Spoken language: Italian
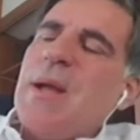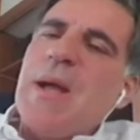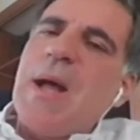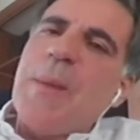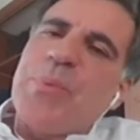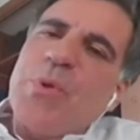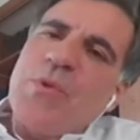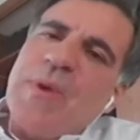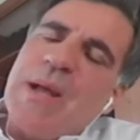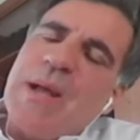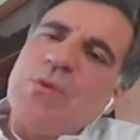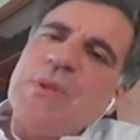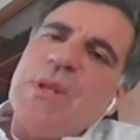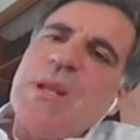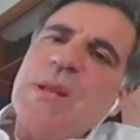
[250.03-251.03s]

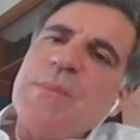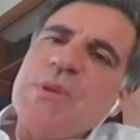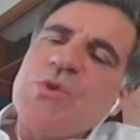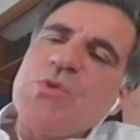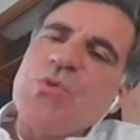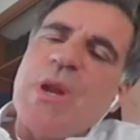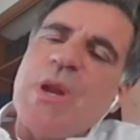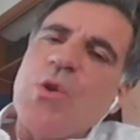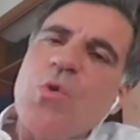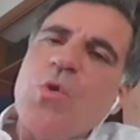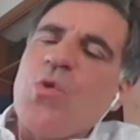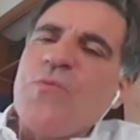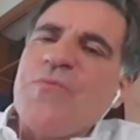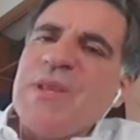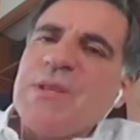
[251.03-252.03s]
approvato delle misure non
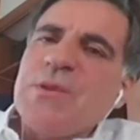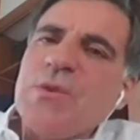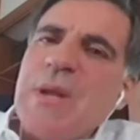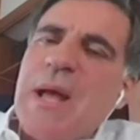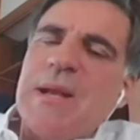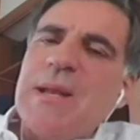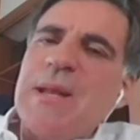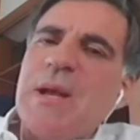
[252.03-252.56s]
convenzionali,